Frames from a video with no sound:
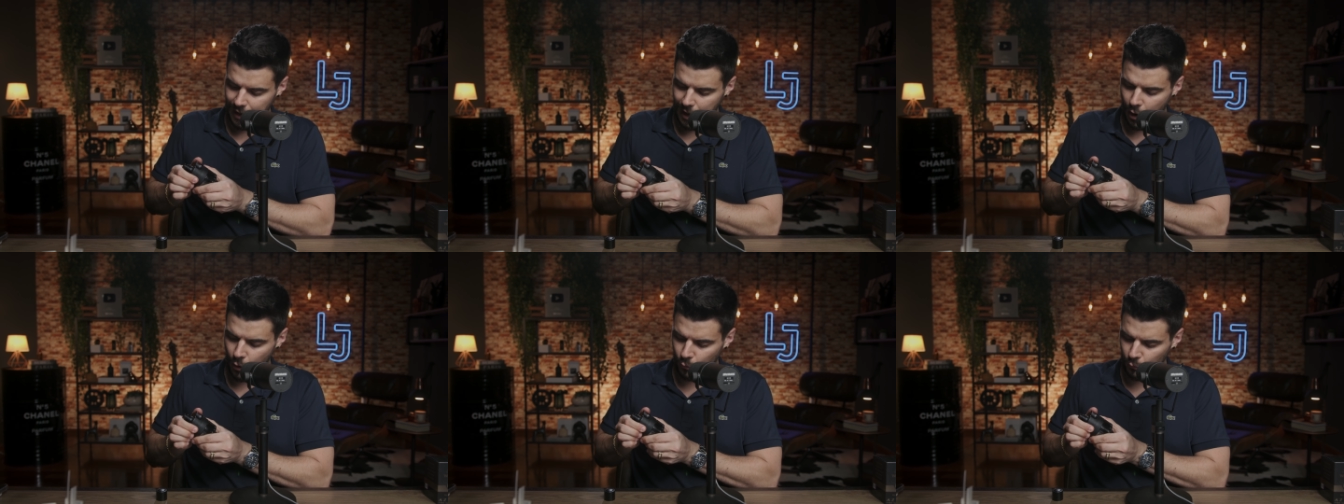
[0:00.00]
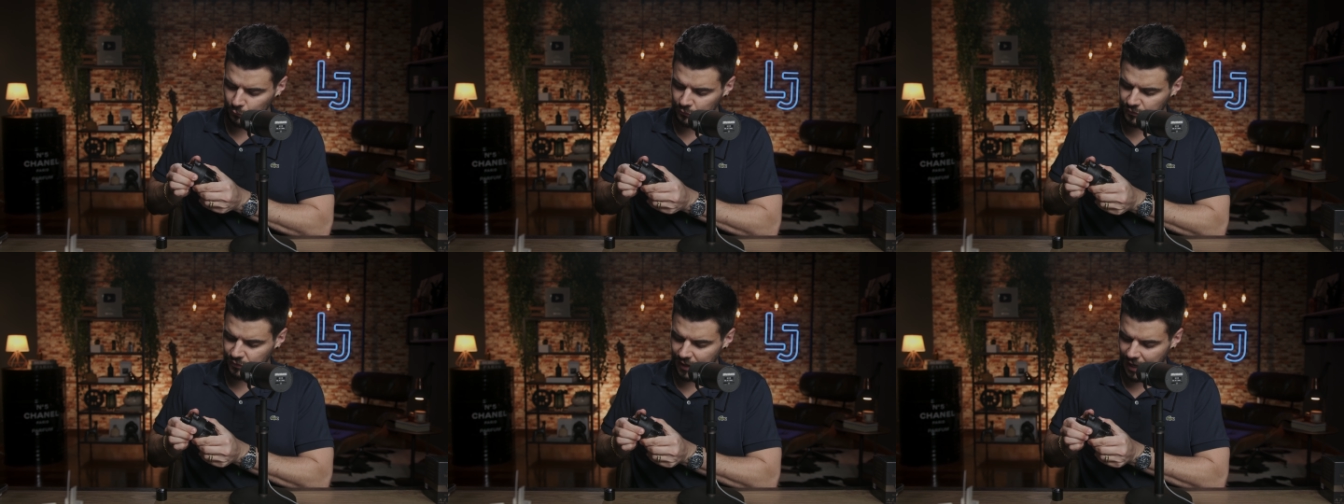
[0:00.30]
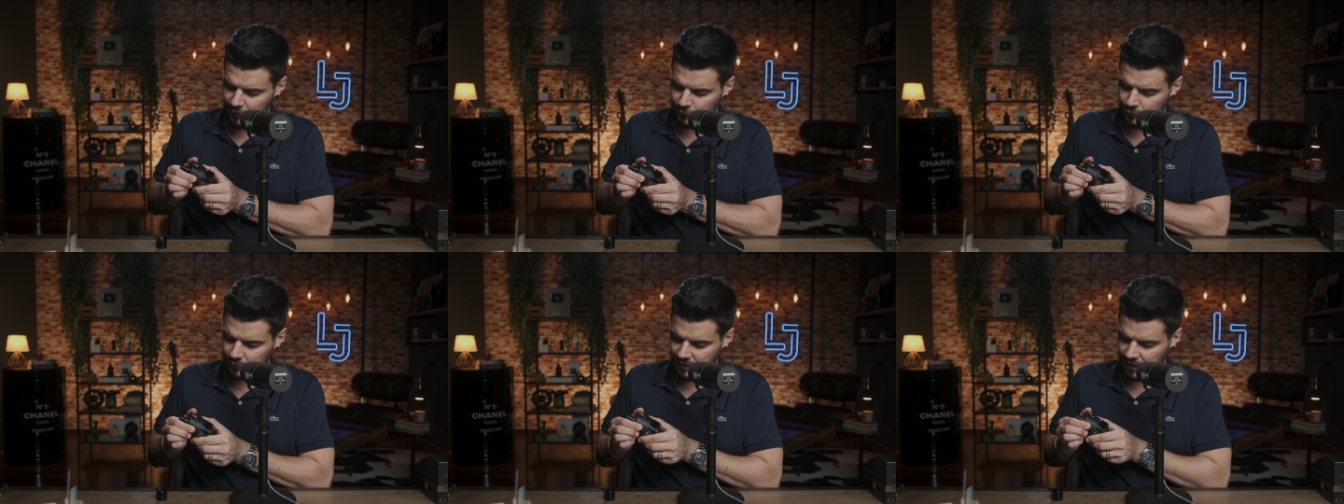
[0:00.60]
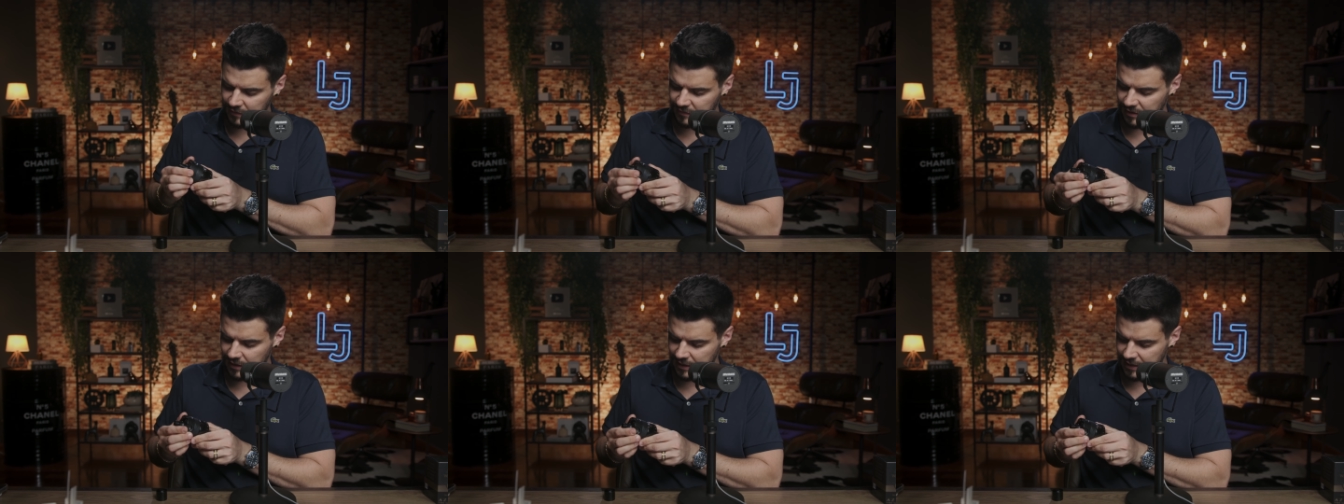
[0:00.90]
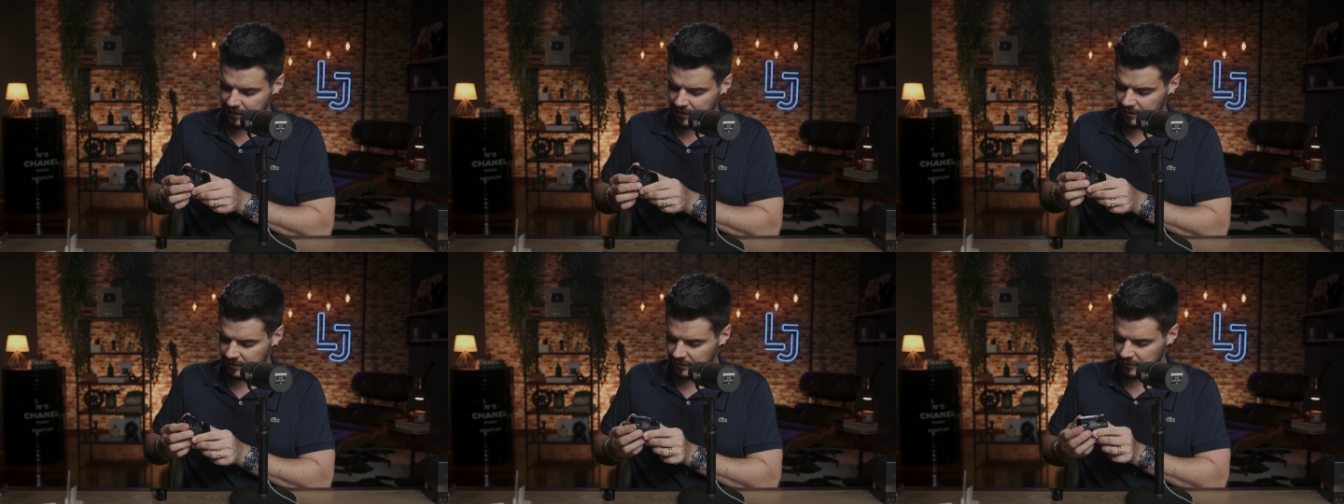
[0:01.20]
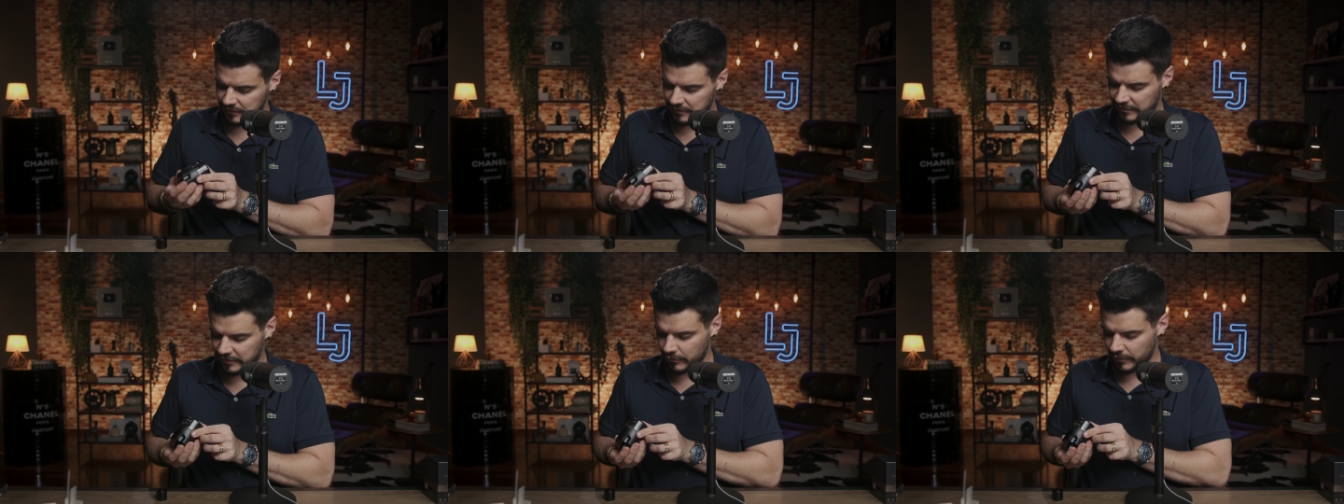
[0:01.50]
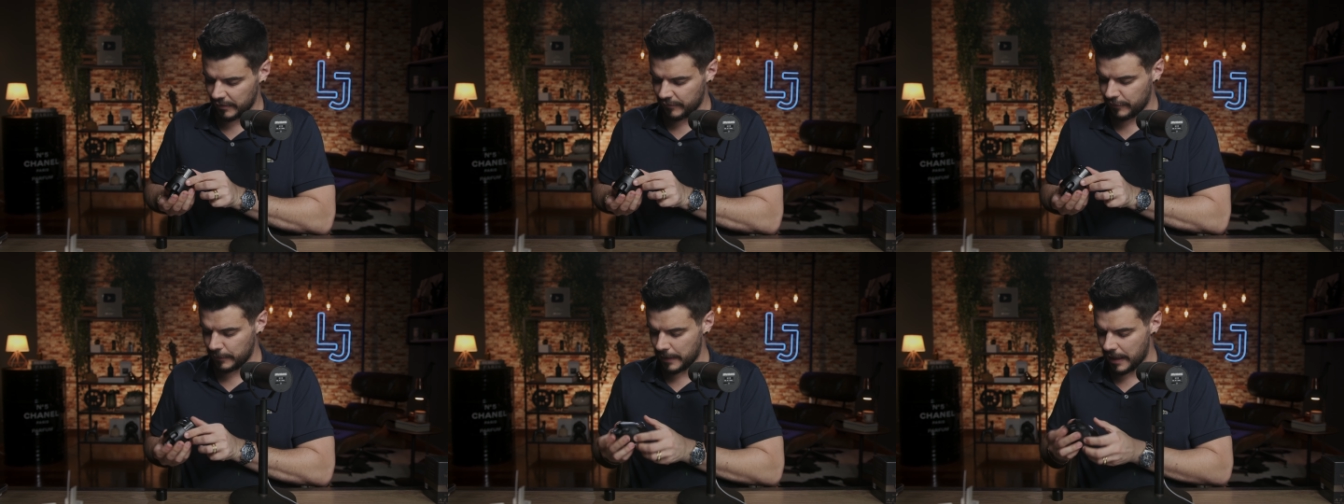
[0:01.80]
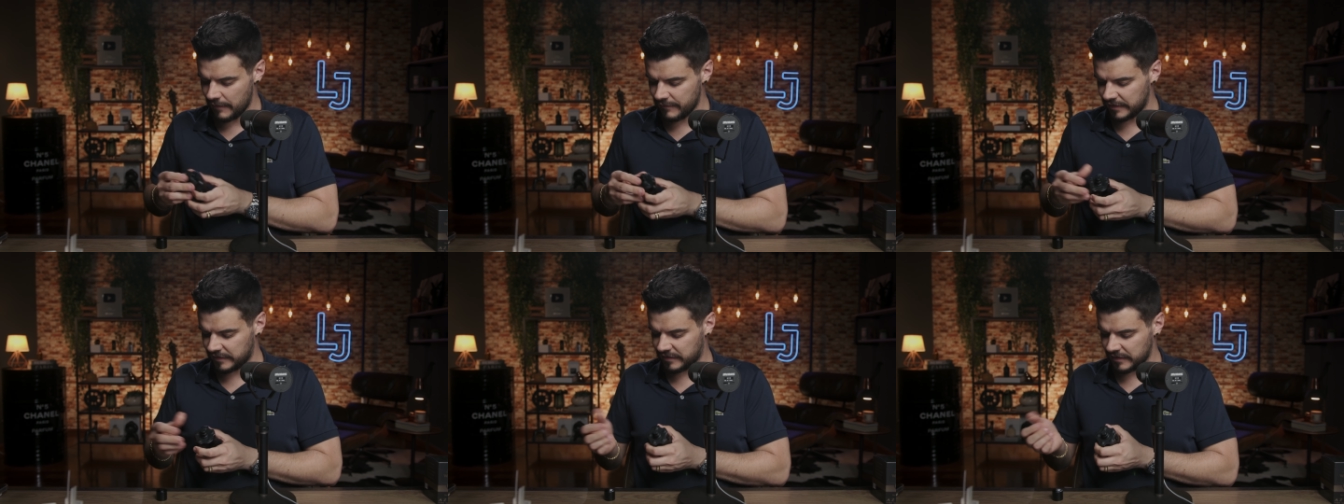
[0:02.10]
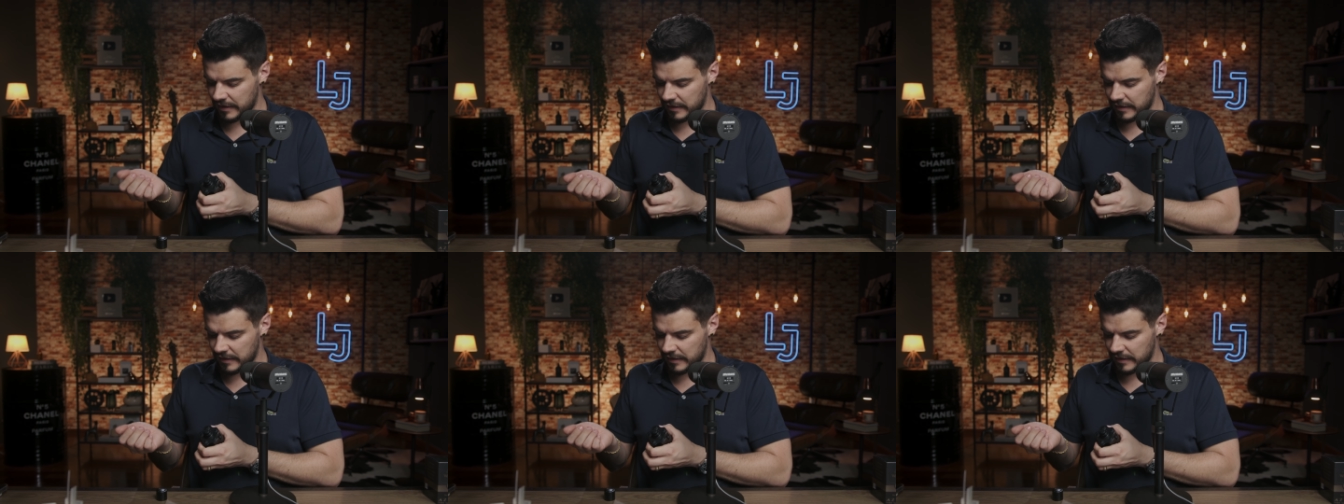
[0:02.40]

Alguns frascos dessa linha são refiláveis,